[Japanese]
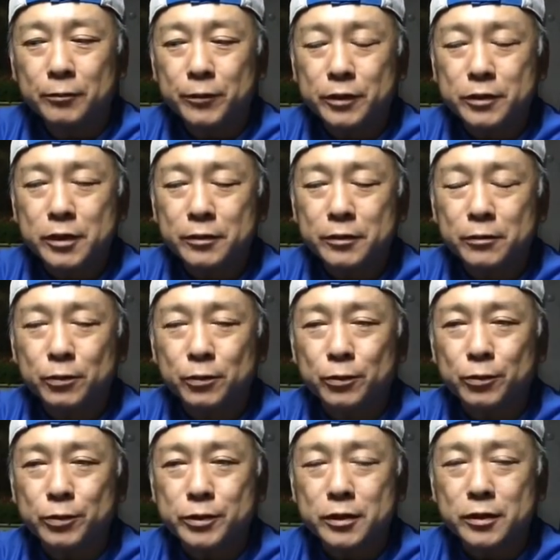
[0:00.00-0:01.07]
まあ、チャンネル登
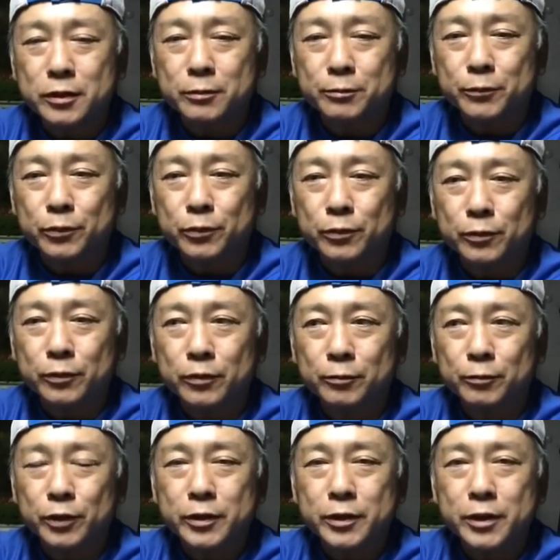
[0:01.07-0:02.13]
録者もも
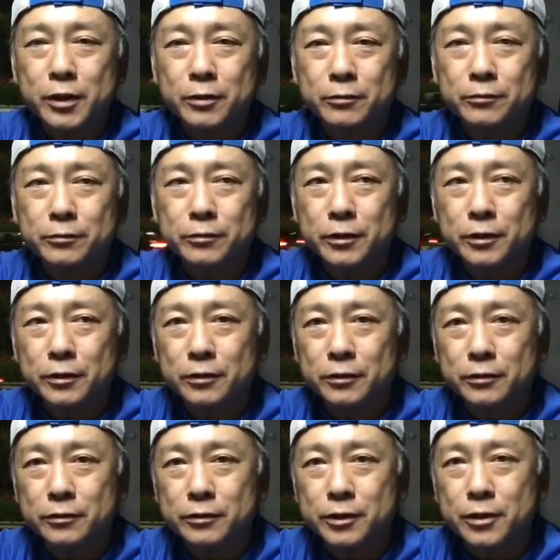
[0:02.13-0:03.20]
う700
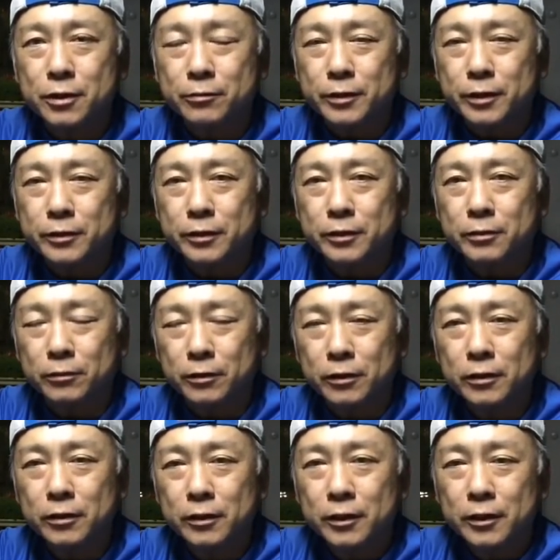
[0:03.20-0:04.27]
人近くなってきてるのか
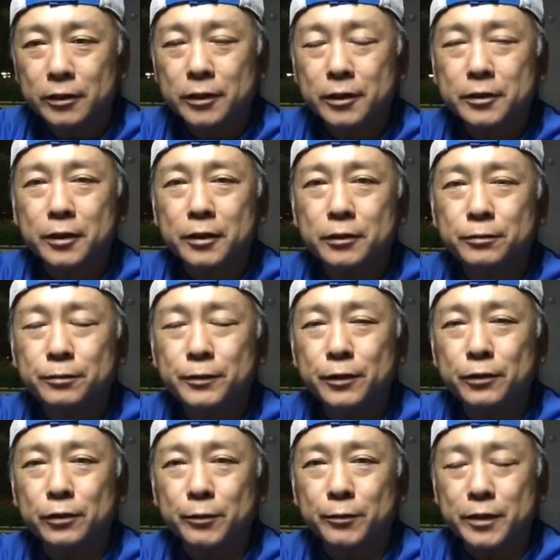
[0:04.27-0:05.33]
な劇的に増え
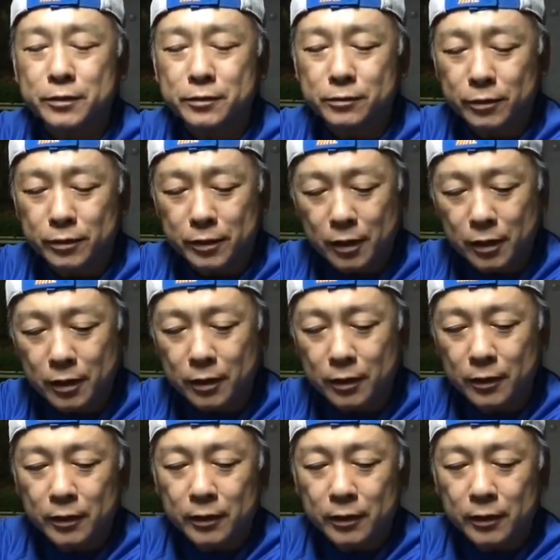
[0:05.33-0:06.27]
ておりますので、